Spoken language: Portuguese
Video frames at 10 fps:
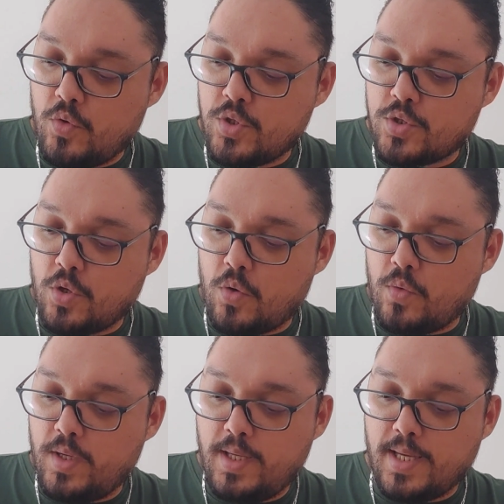o
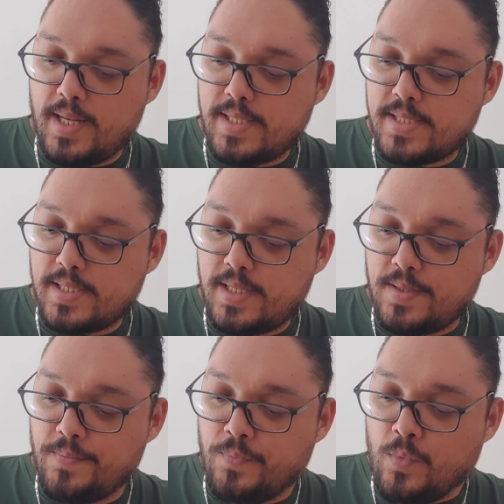sol ia nascer,